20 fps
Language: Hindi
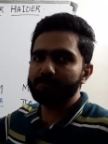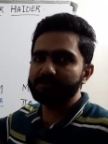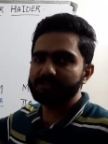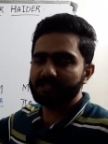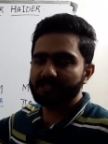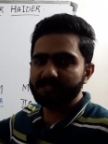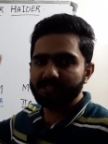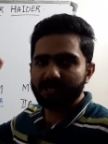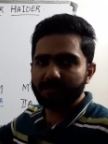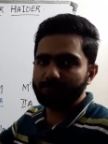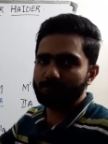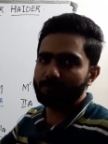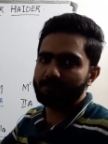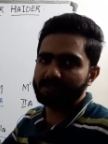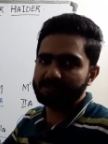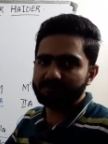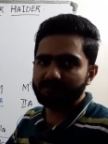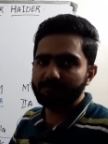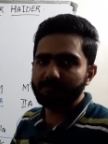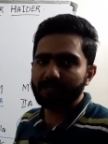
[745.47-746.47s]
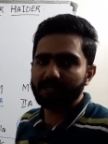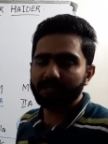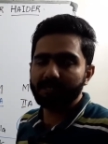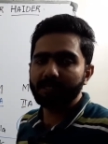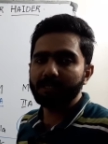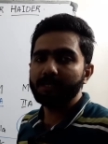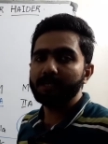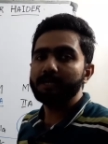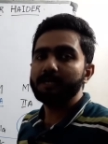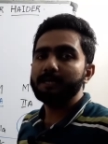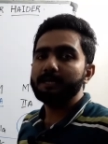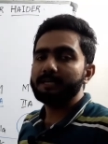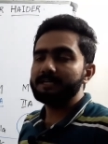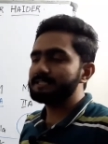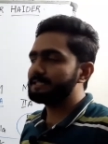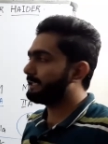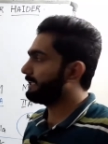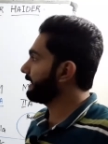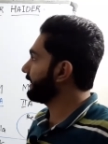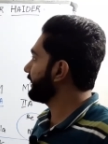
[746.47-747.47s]
में चले जाएँ आपको प्लस वन मिलेगी
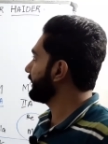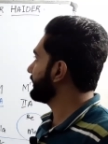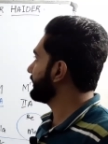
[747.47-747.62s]
इसीलिए